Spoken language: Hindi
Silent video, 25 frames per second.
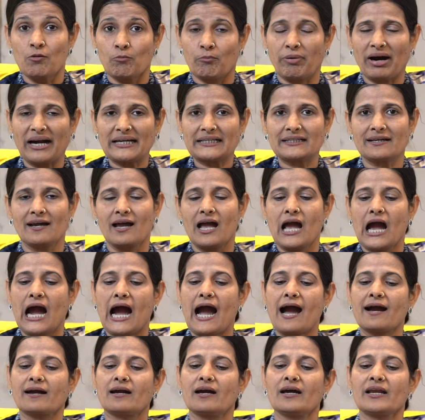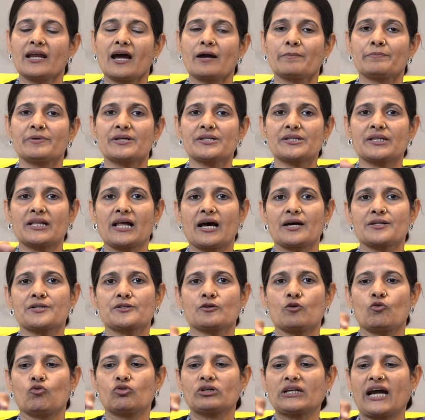बट अगर आप इस ग्लास
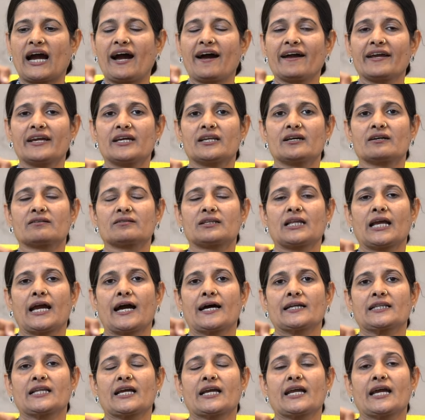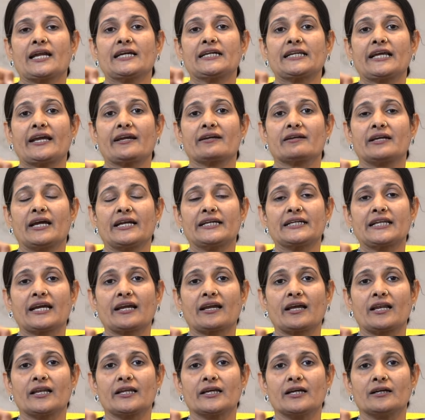को उठाए रखते हैं आधे घंटे एक घंटे
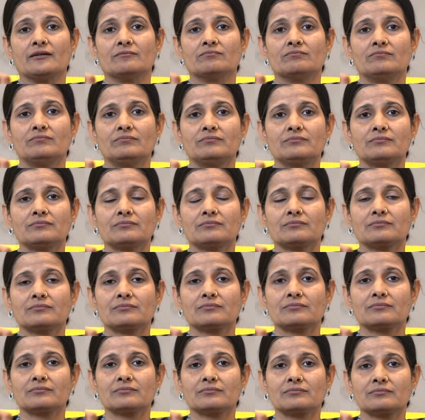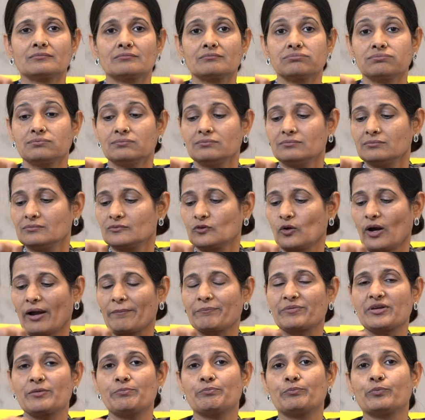के लिए तो
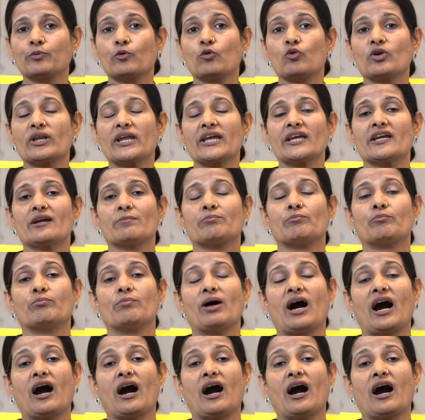आपकी पूरी ये